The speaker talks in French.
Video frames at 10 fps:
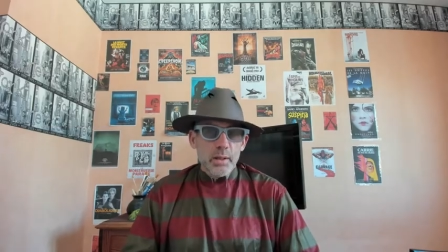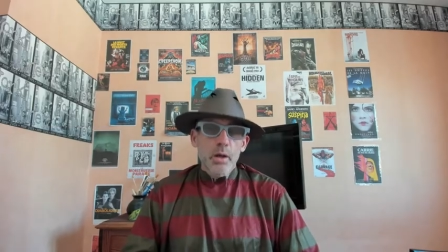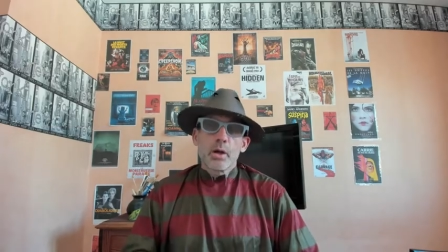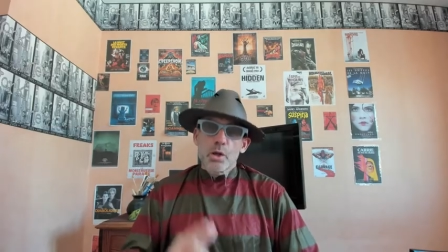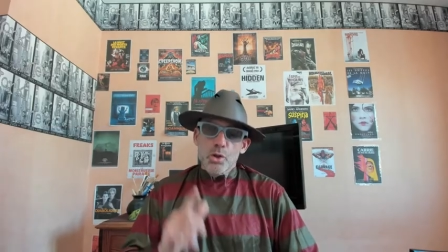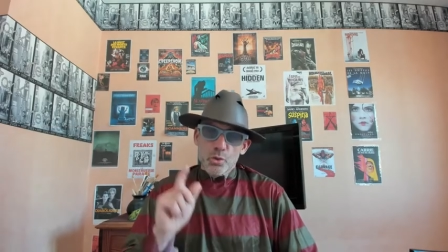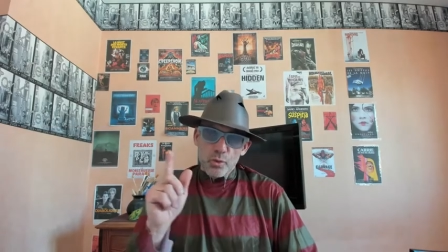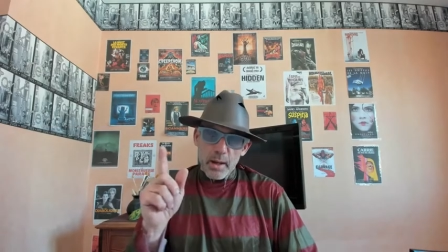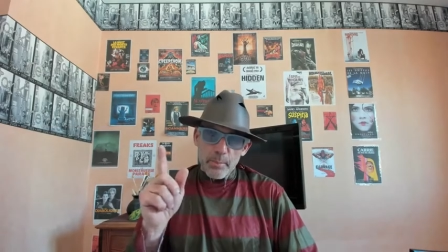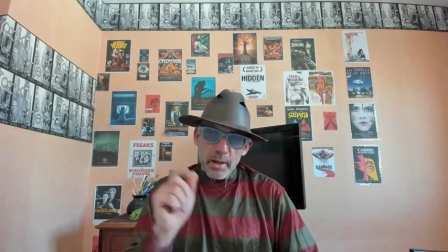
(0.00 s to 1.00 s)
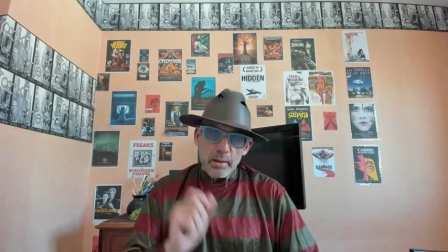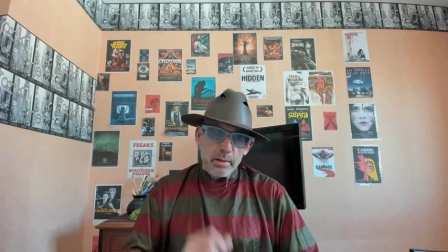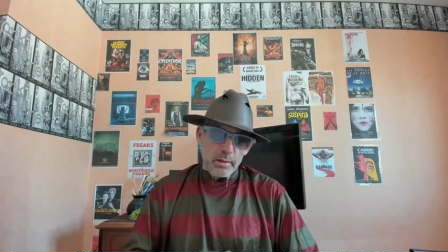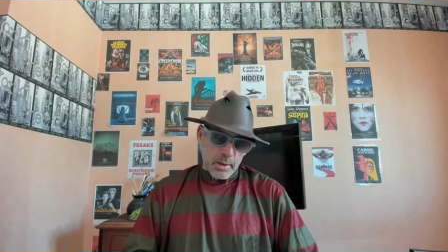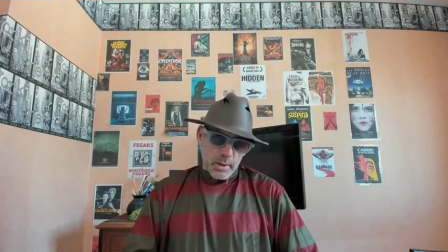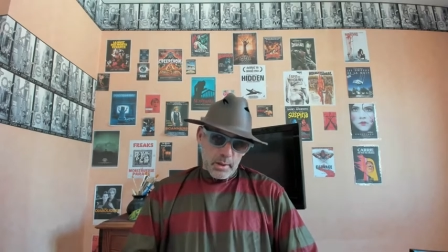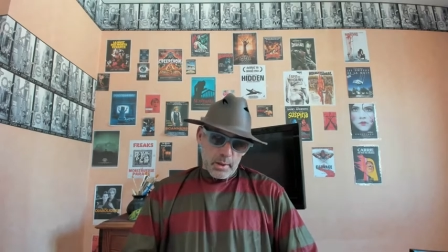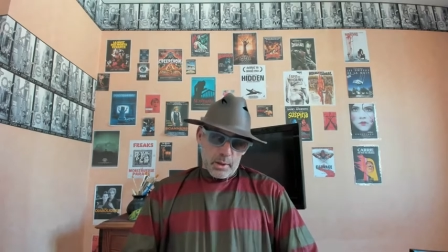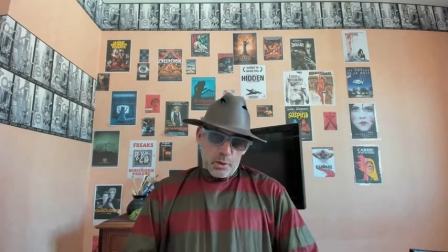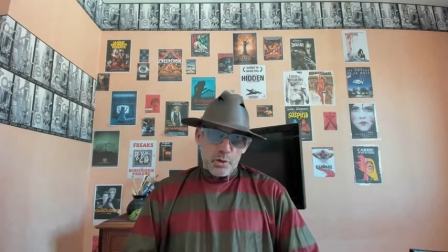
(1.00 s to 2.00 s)
Je vous rappelle
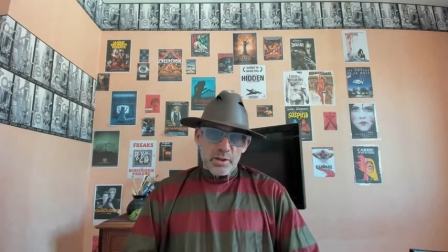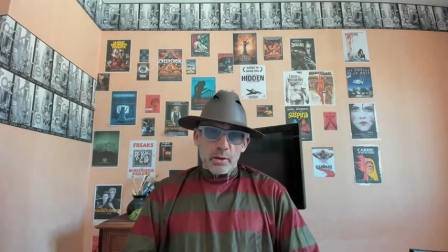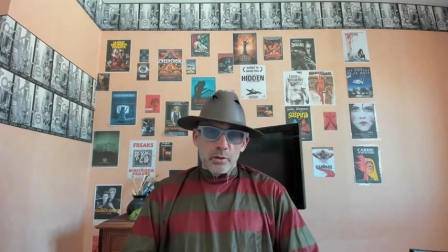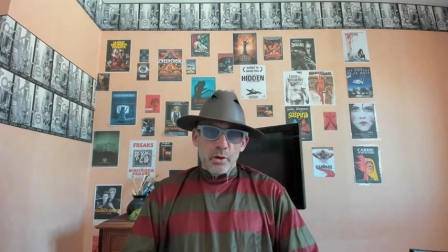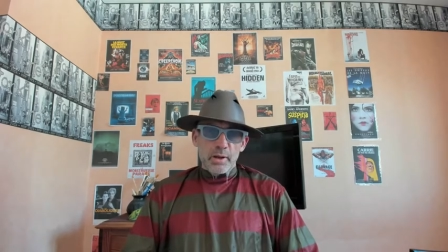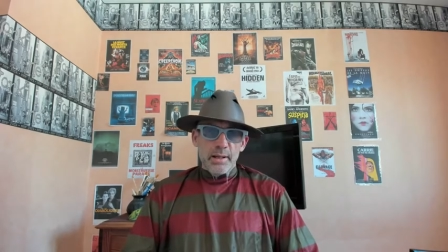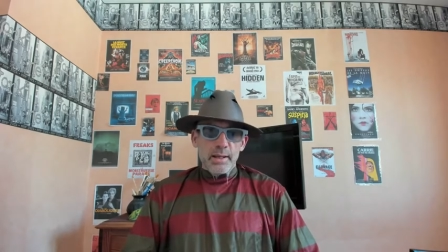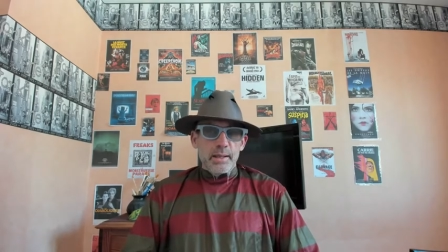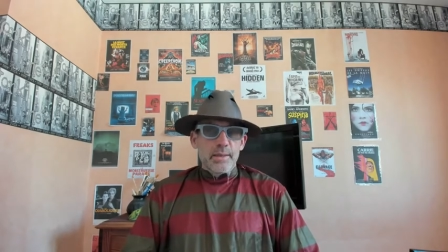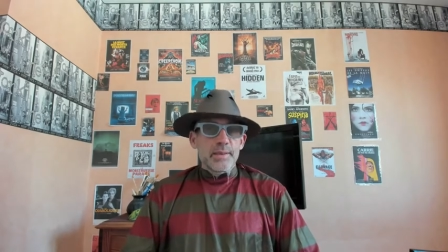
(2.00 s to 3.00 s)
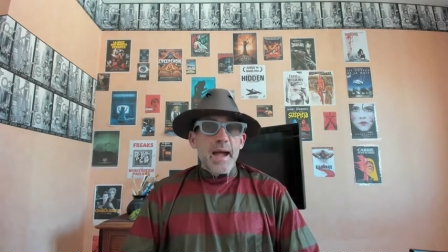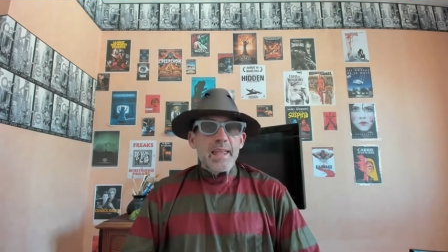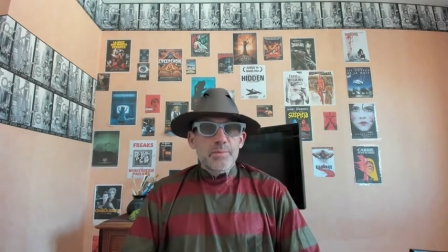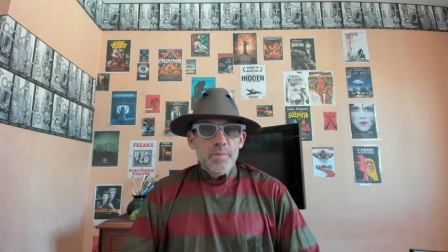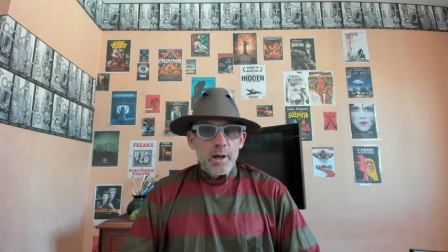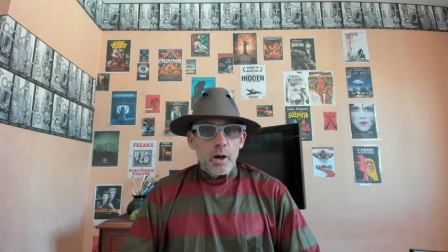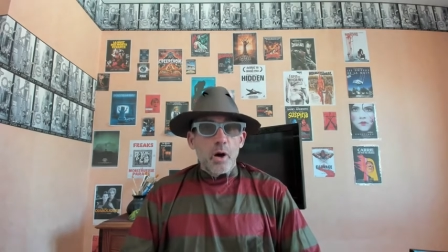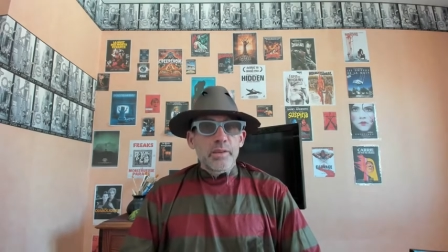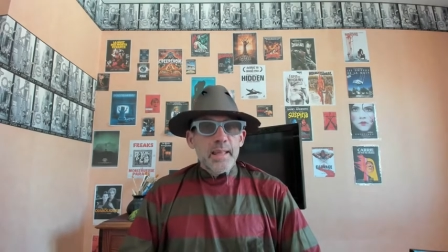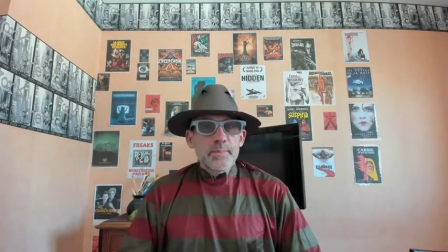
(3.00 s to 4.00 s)
le titre en anglais Nightmare on
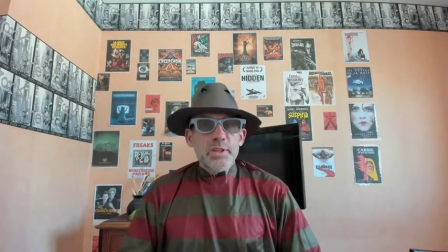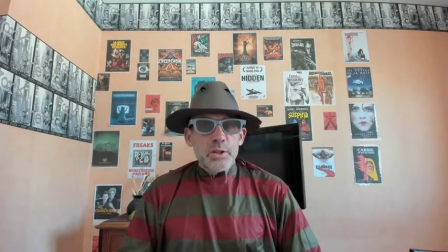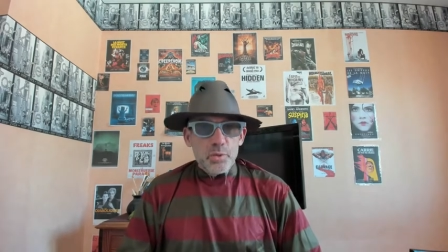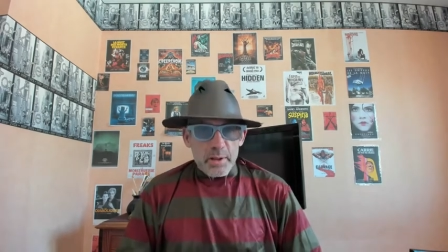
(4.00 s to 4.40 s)
Elm Street.